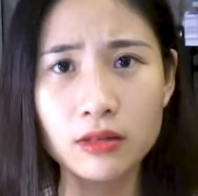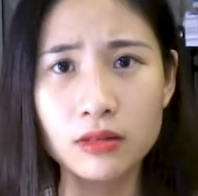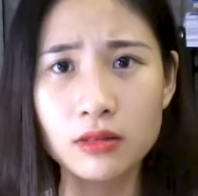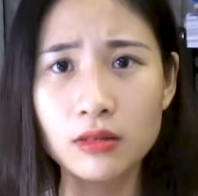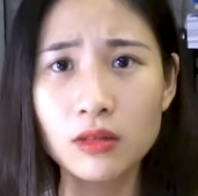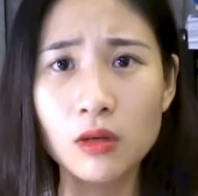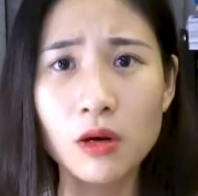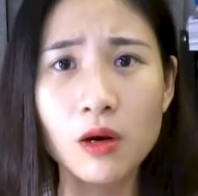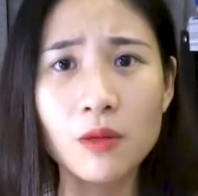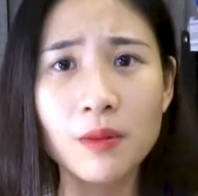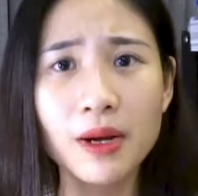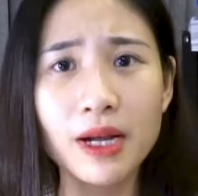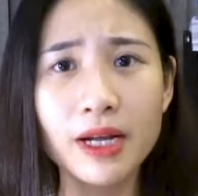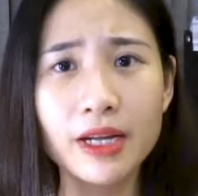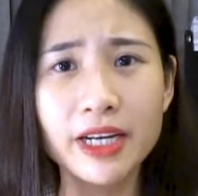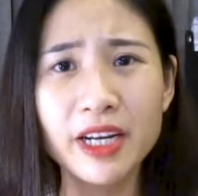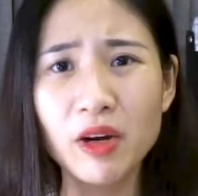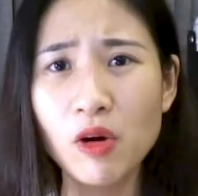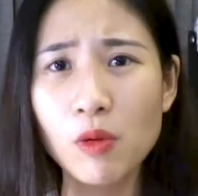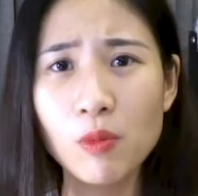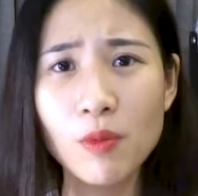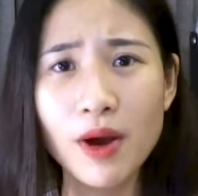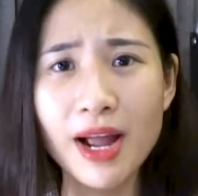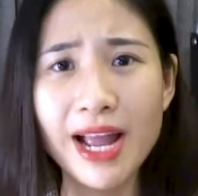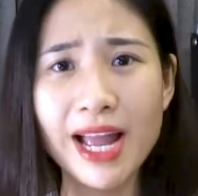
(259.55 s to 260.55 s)
được không ạ nếu
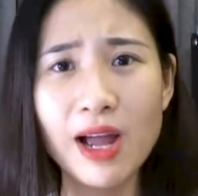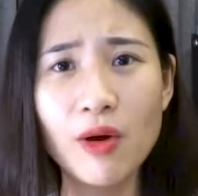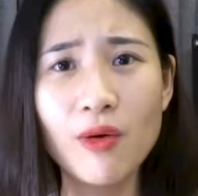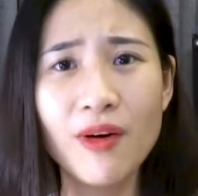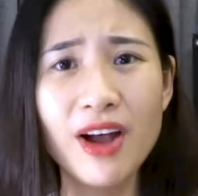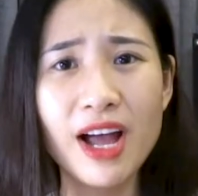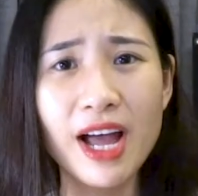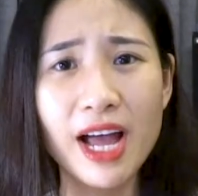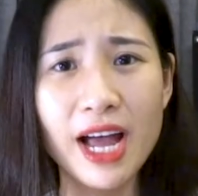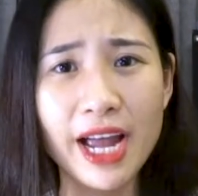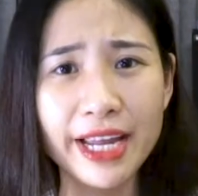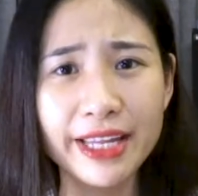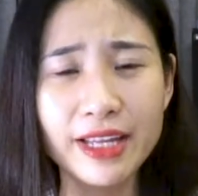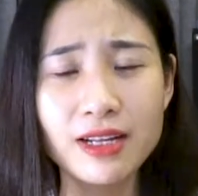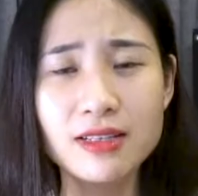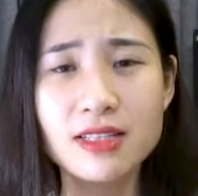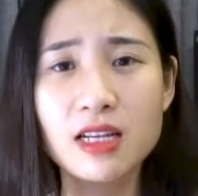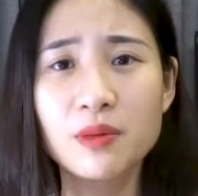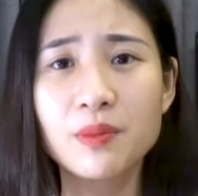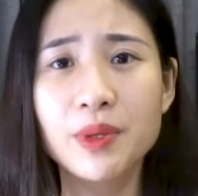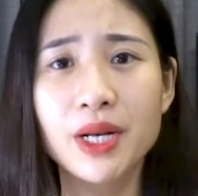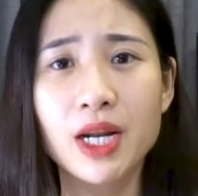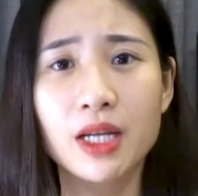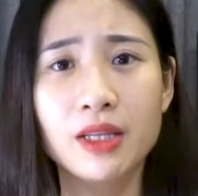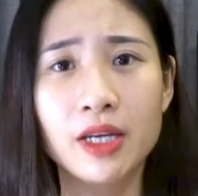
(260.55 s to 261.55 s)
không có áo ai nhận ra
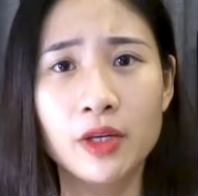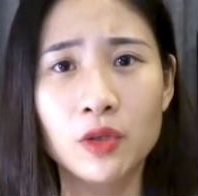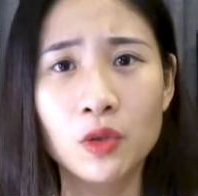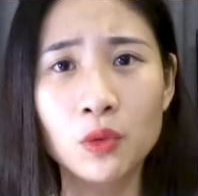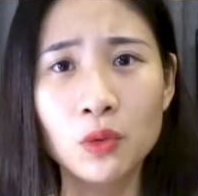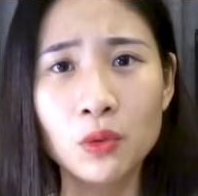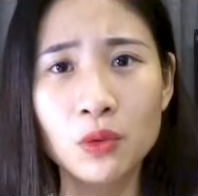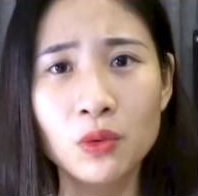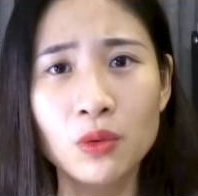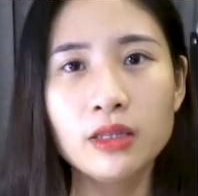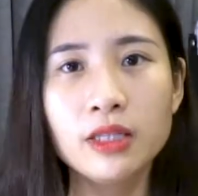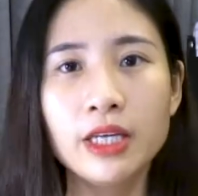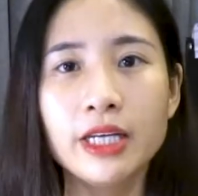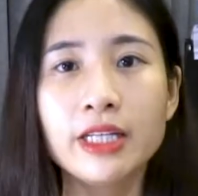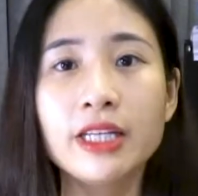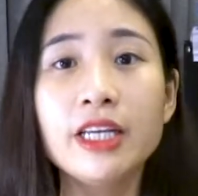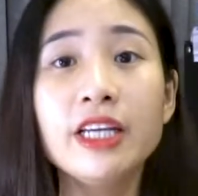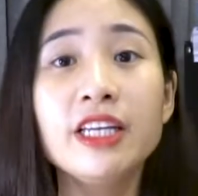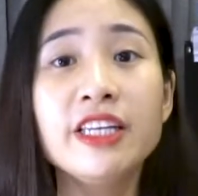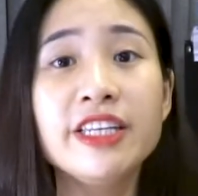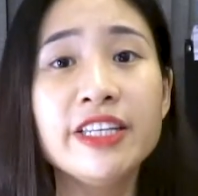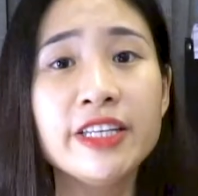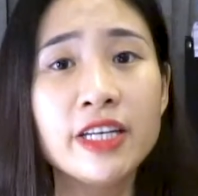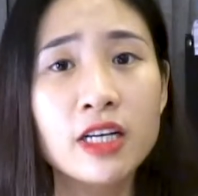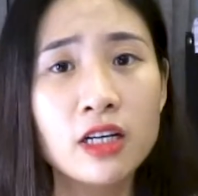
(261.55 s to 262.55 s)
mình là thầy tu thế thì
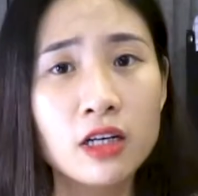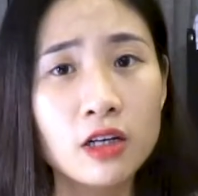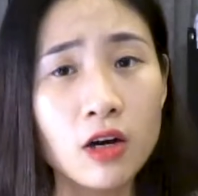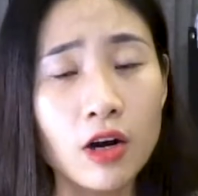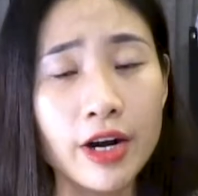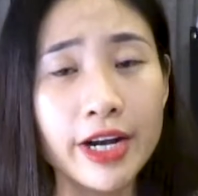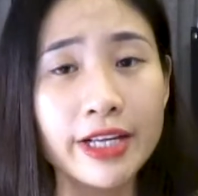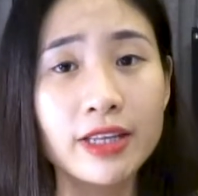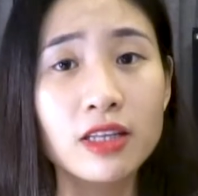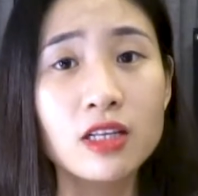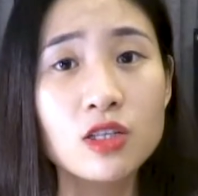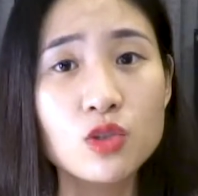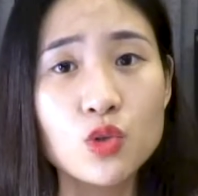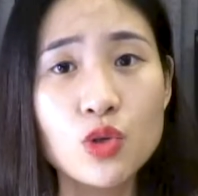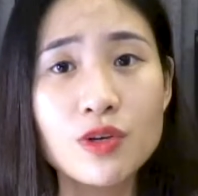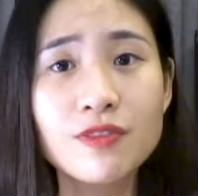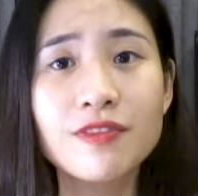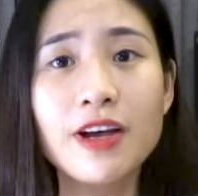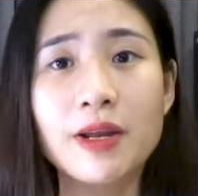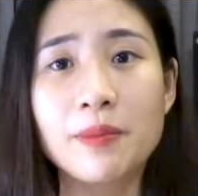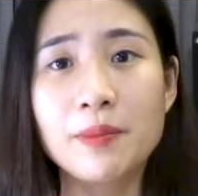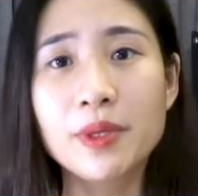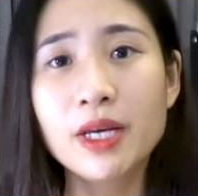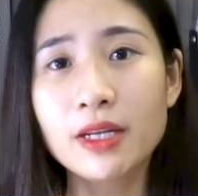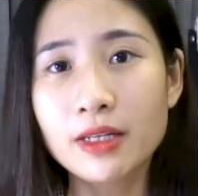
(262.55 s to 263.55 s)
nhờ có cái tư duy
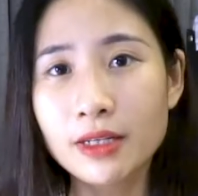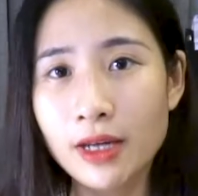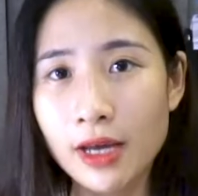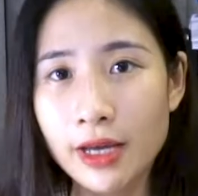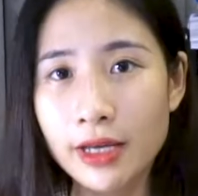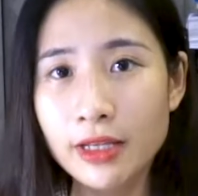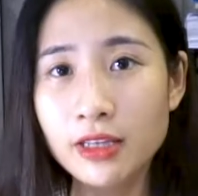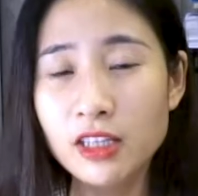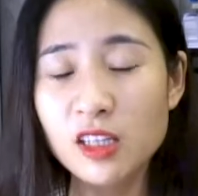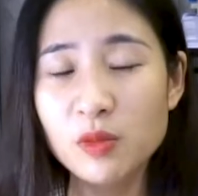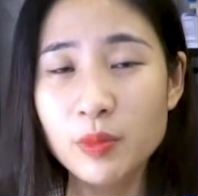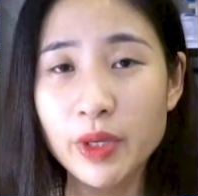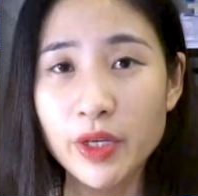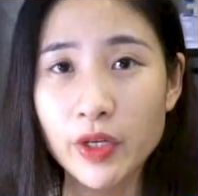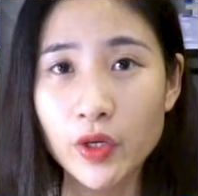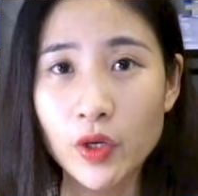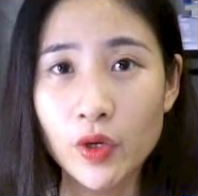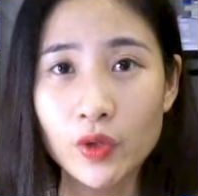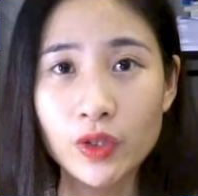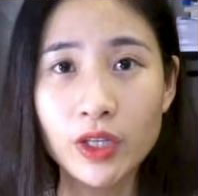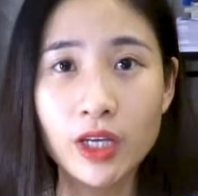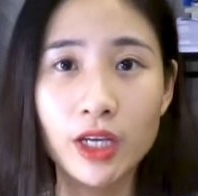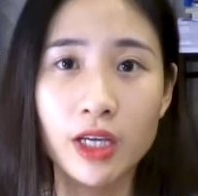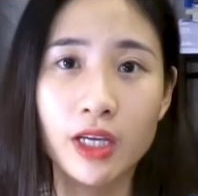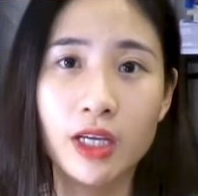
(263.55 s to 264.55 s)
phản biện đấy thì mình có
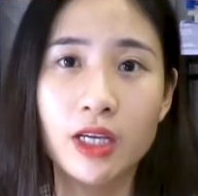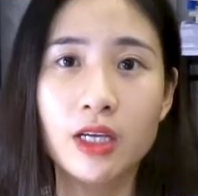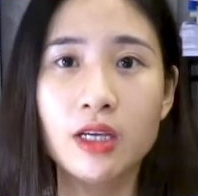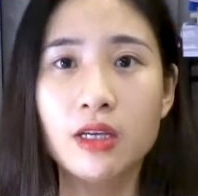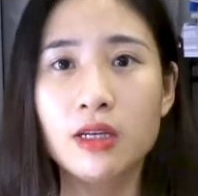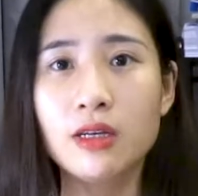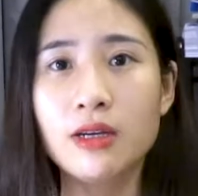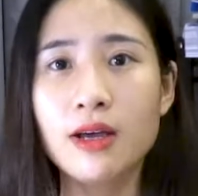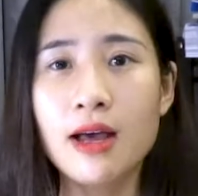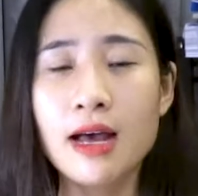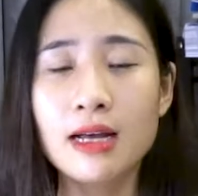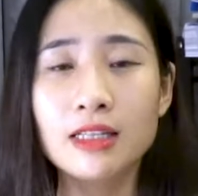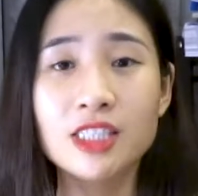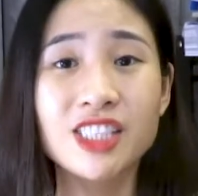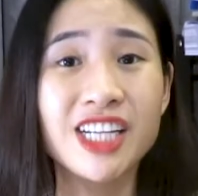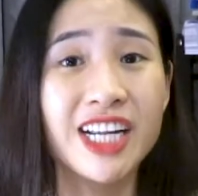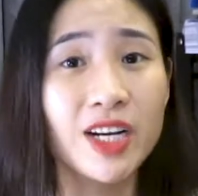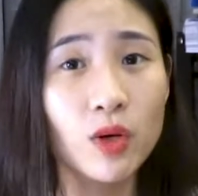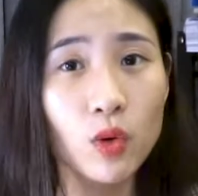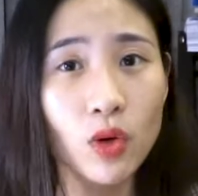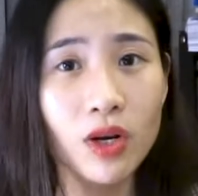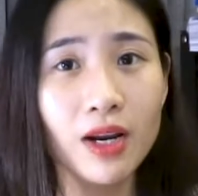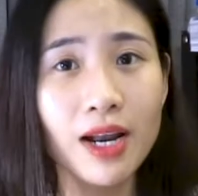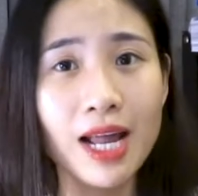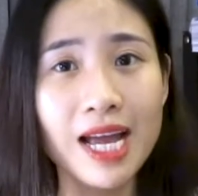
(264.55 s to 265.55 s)
thể à, tranh
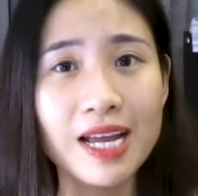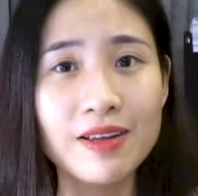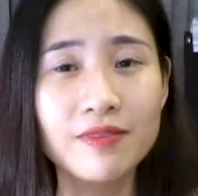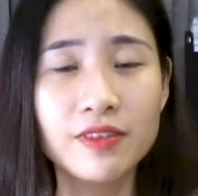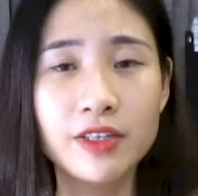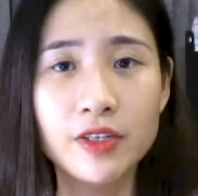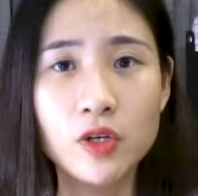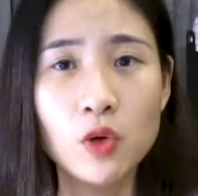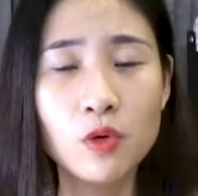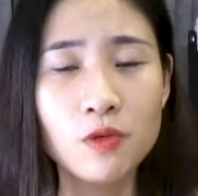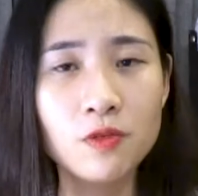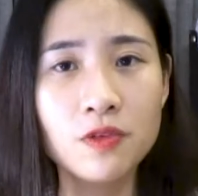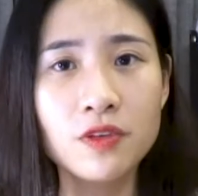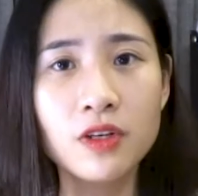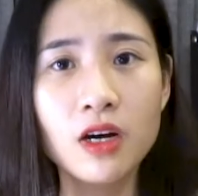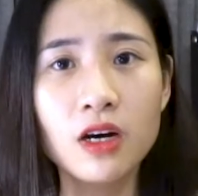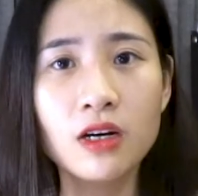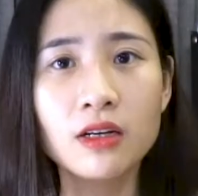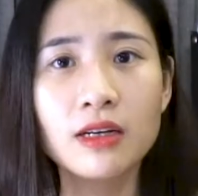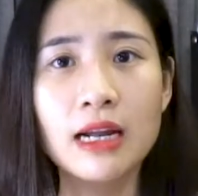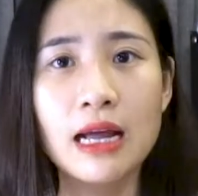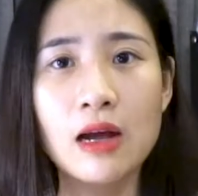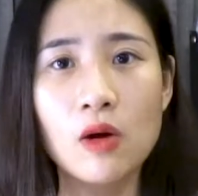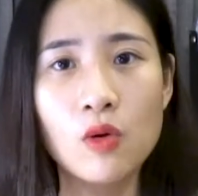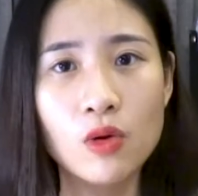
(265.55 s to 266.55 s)
luận lại với đối phương
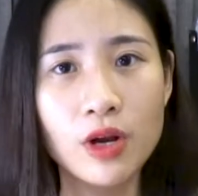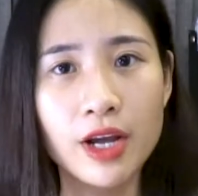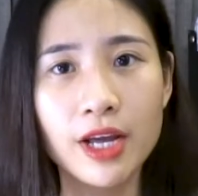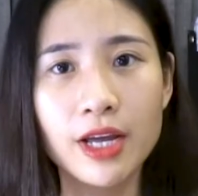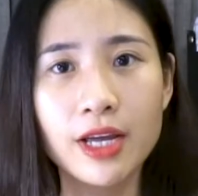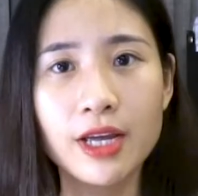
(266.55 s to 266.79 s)
là ok